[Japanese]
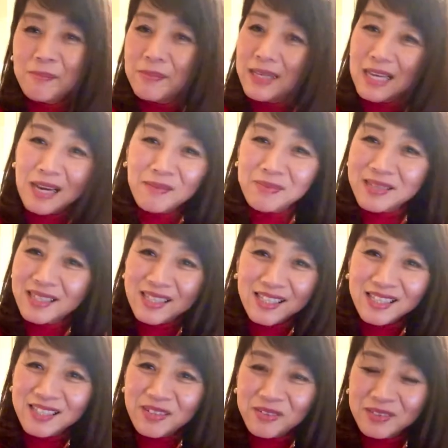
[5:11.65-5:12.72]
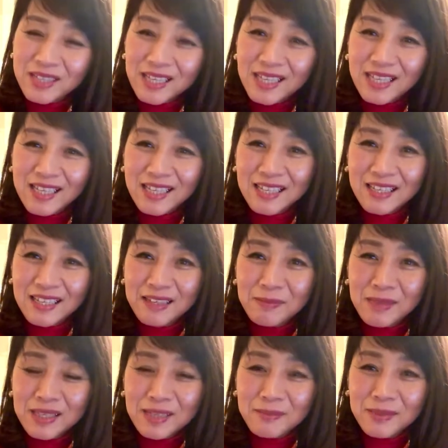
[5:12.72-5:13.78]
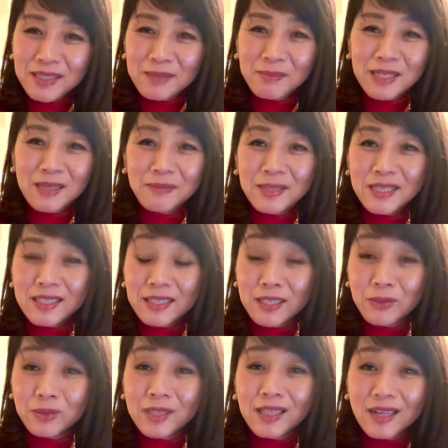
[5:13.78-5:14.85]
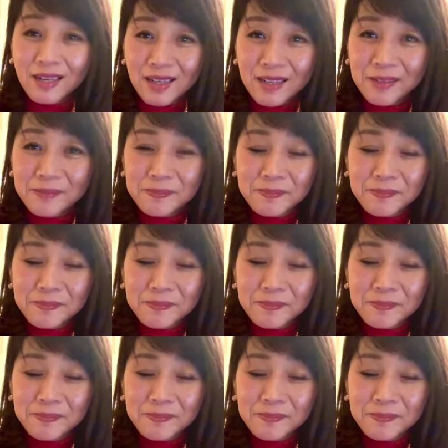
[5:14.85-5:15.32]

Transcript: みやびいいよねみやびみやびって言ってたら